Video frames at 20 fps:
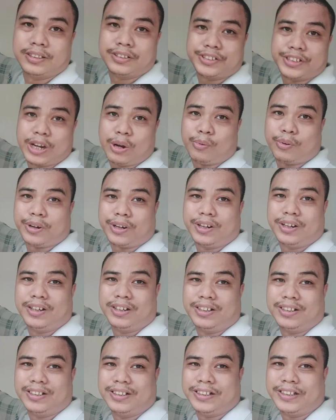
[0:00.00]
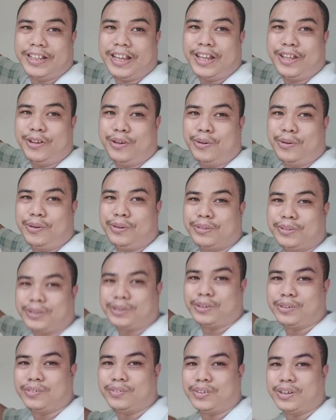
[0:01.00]
shower. Yan yung
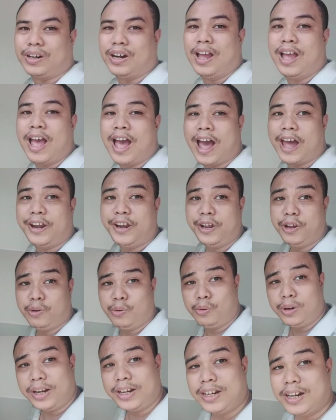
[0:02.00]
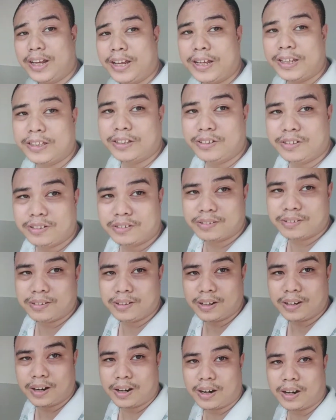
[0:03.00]
turnover. Ano yung kulay na nakikita nyo yung
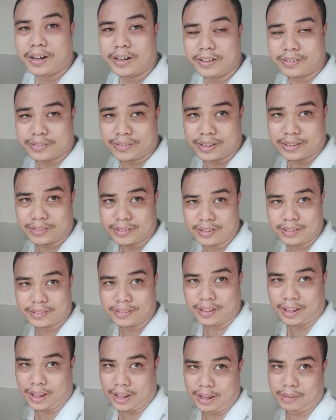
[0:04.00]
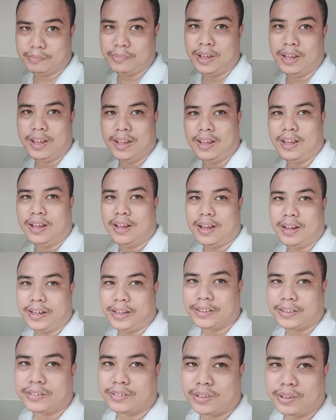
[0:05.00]
CR is just the same ang
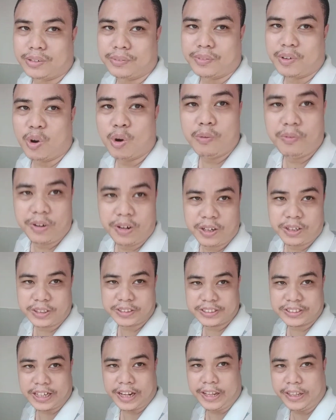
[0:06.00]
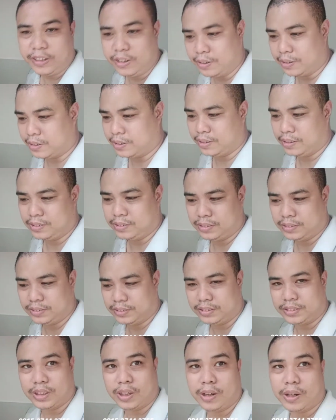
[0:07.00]
ito term over sa inyo.
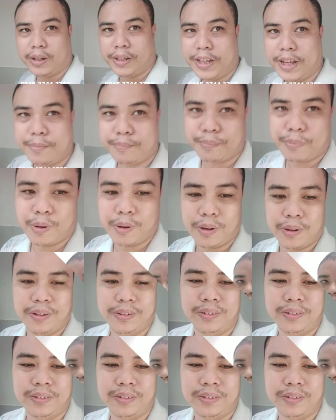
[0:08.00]
So, yan po.